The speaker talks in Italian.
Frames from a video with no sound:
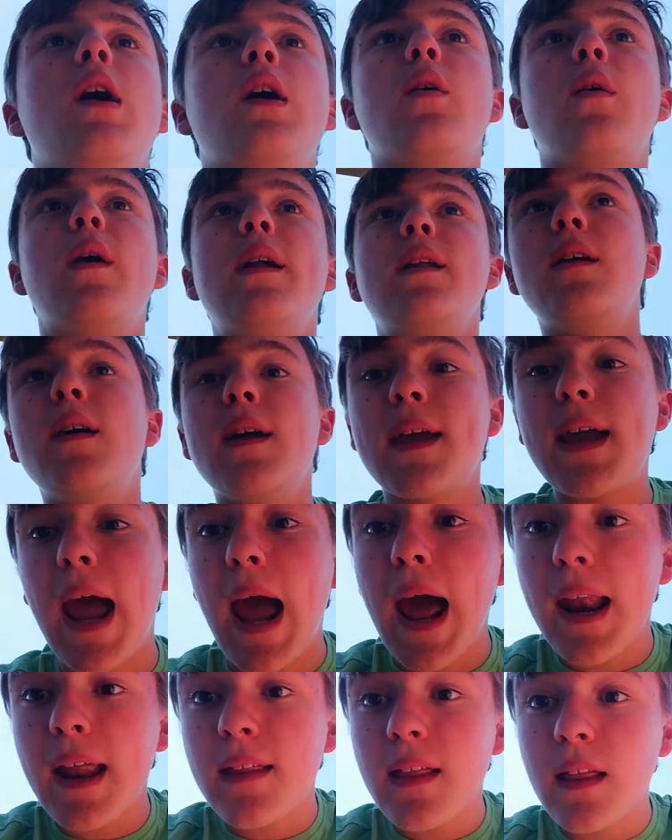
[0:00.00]
quello in
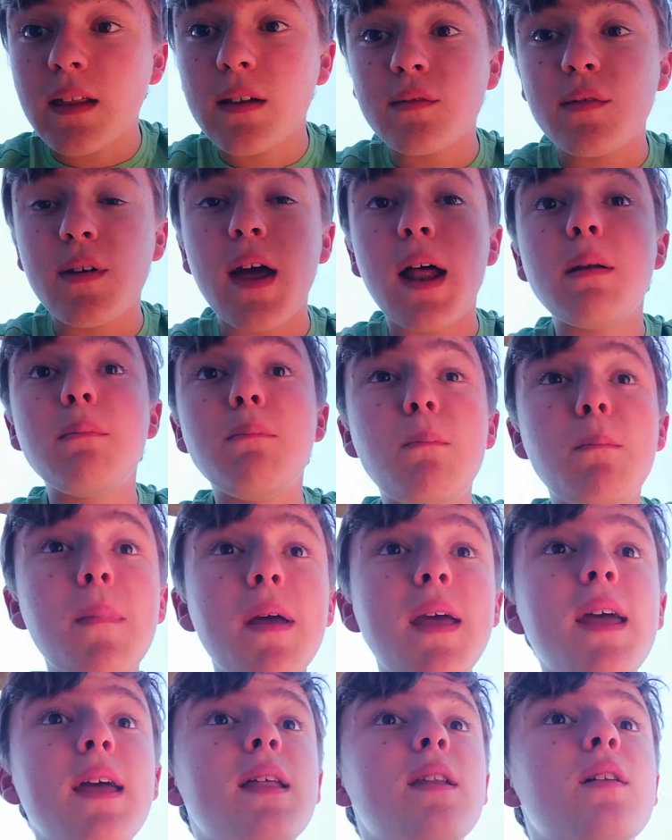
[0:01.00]
Canada dove
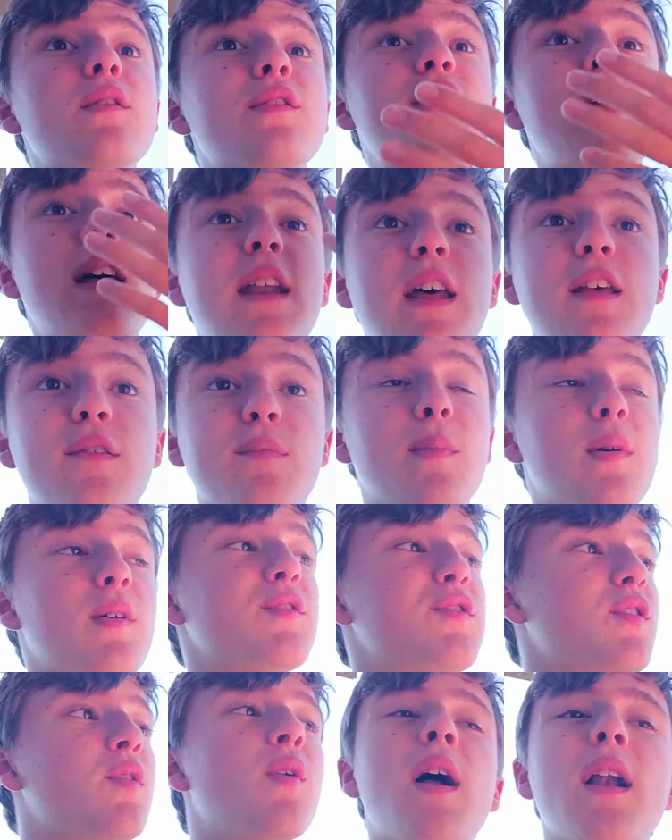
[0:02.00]
almeno si era
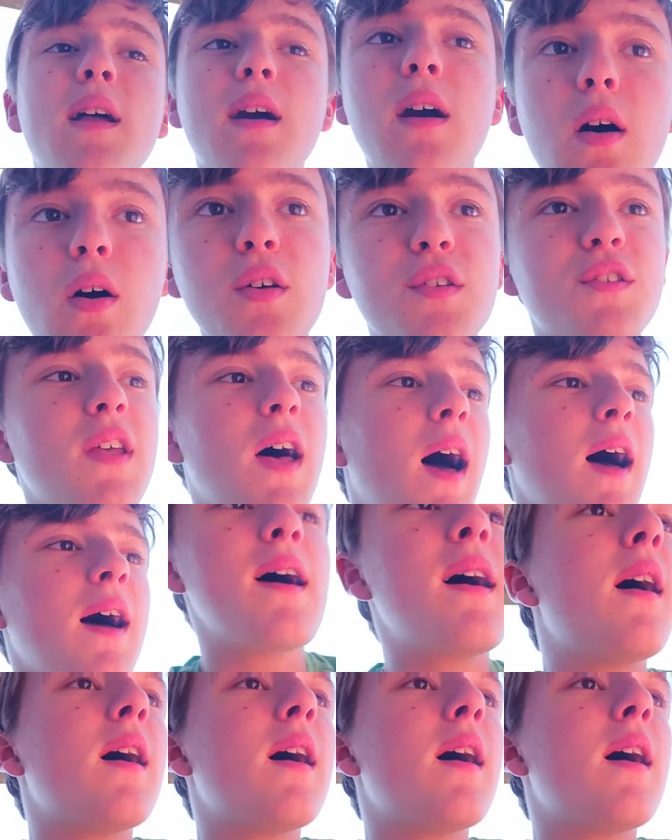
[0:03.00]
smosso qualcosa